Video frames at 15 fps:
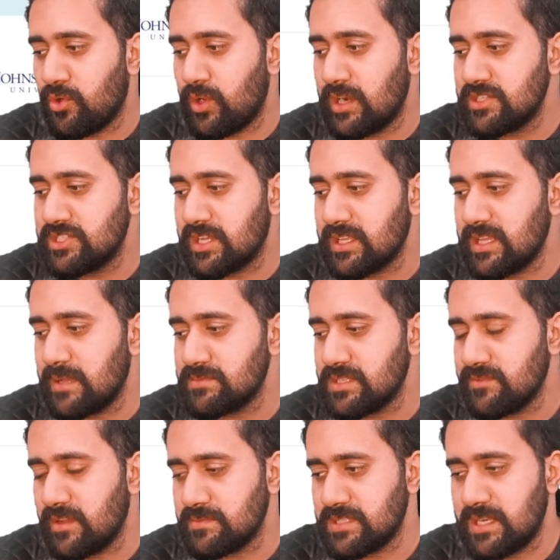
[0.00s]
ओ आर जी के नाम से
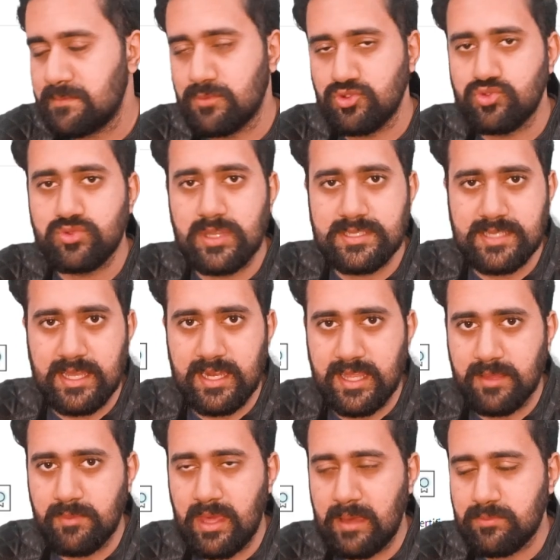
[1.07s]
वेबसाइट मौजूद है इसका
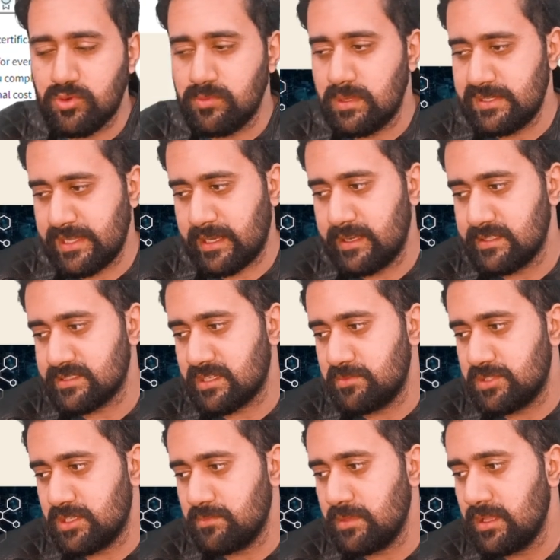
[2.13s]
लिंक भी आपको मिल जाएगा
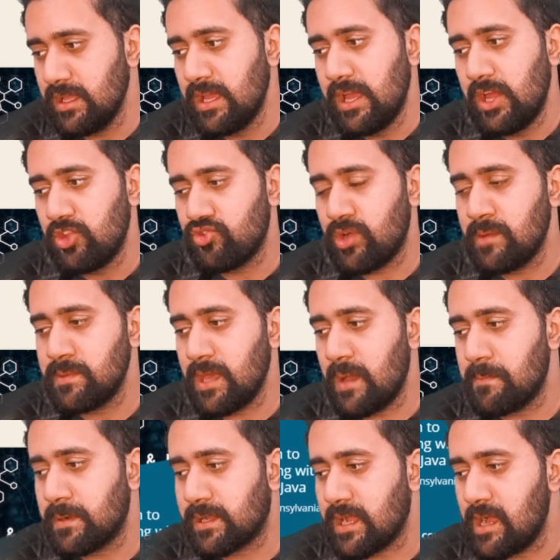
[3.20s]
डिस्क्रिप्शन में तो आप यहाँ
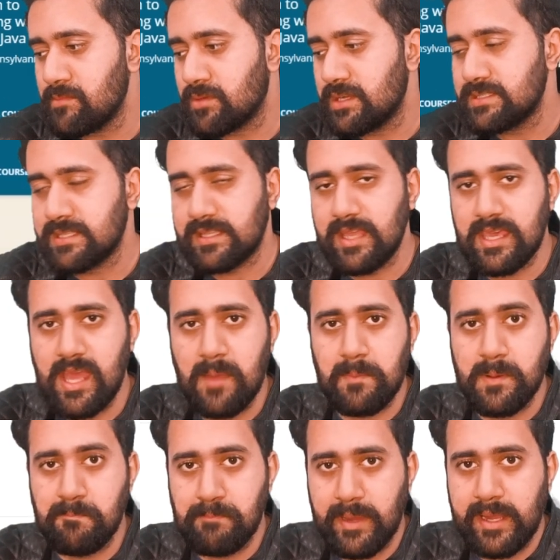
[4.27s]
पर काम कर सकते हैं यहाँ
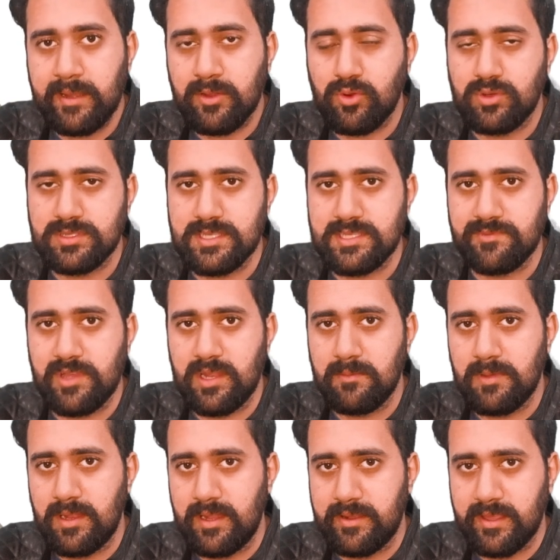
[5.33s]
पर पेड कोर्सेज
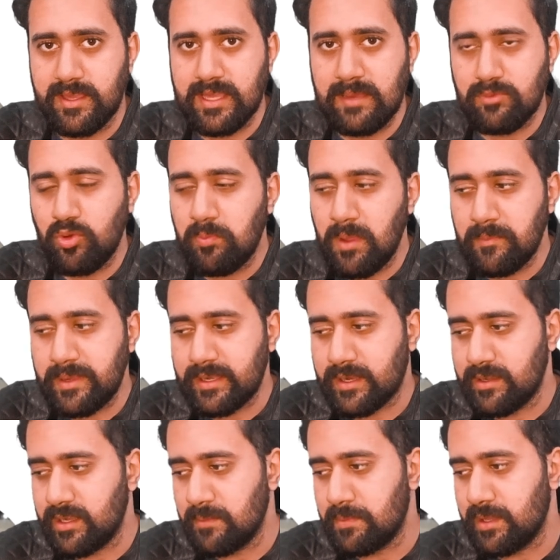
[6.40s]
अवेलेबल हैं ठीक है आपको पेमेंट
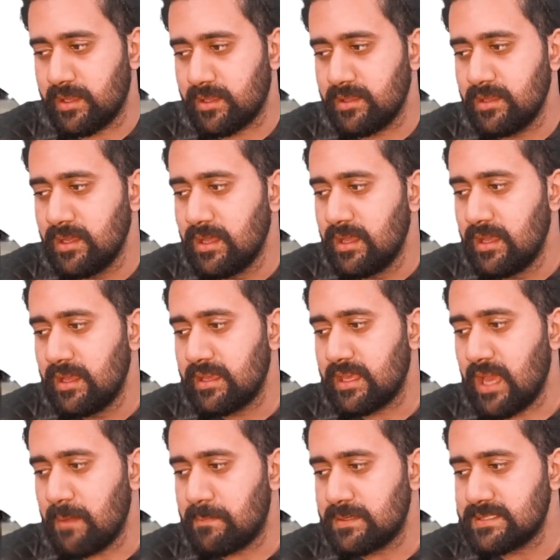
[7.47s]
करनी पड़ेगी
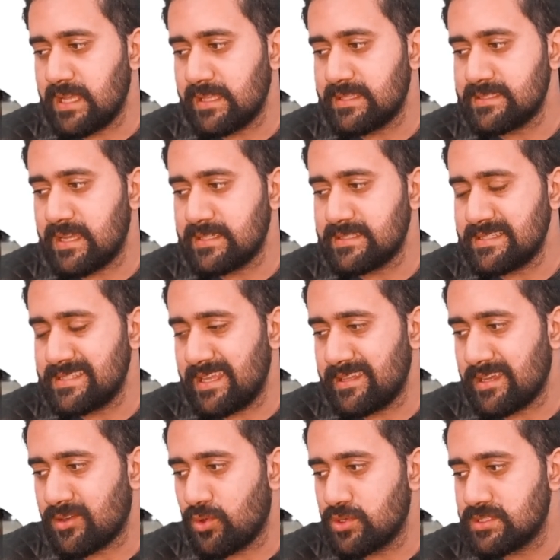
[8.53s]
यहाँ पर सात हज़ार से
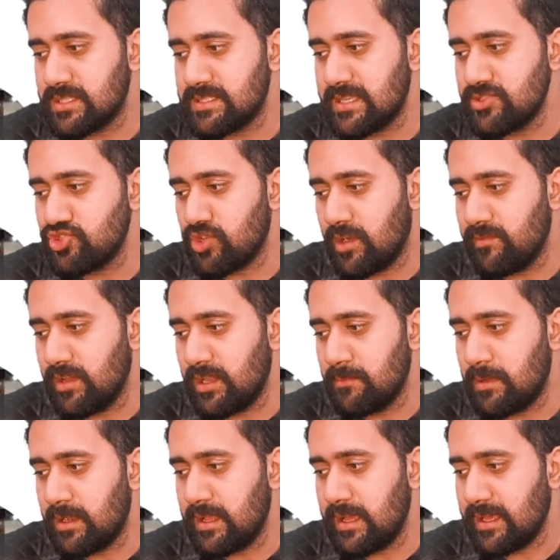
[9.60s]
ज़्यादा कोर्सेज़ हैं जो
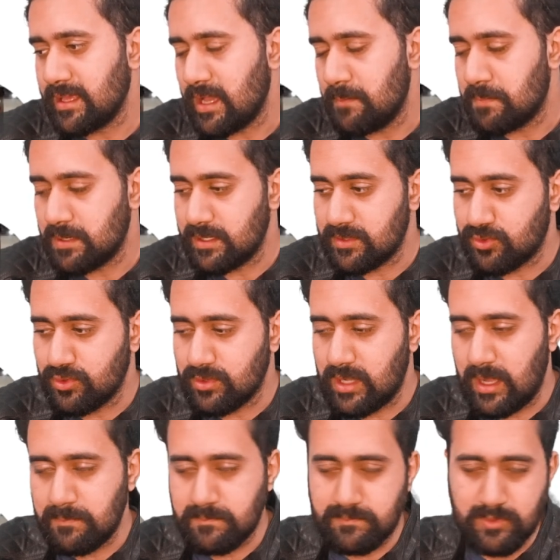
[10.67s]
अवेलेबल हैं यहाँ पर इनको
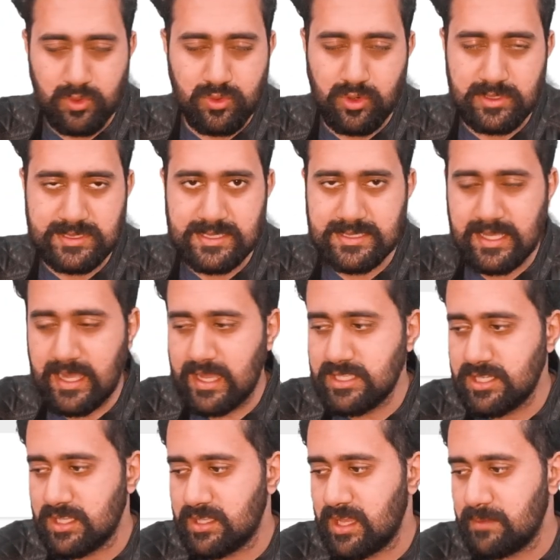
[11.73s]
आपको कोर्सेज सिखाए
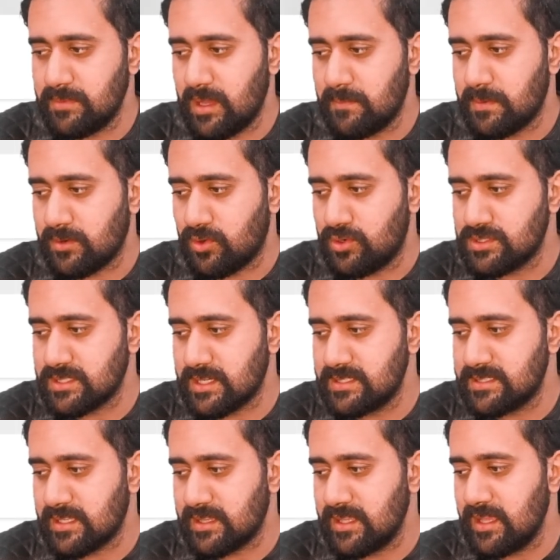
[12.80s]
जाते हैं आप यहाँ पर कोर्स कर
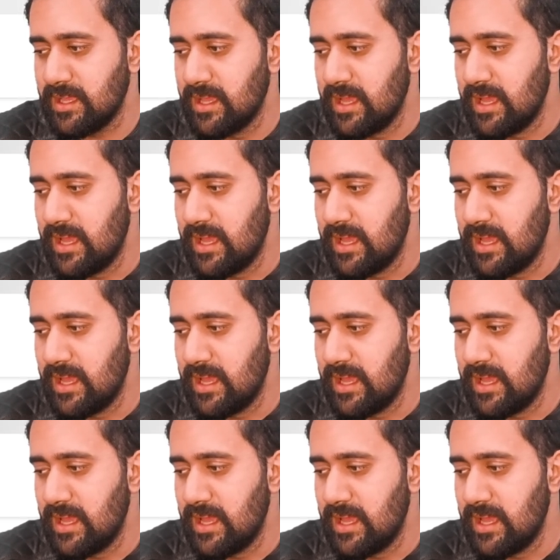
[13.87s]
सकते हैं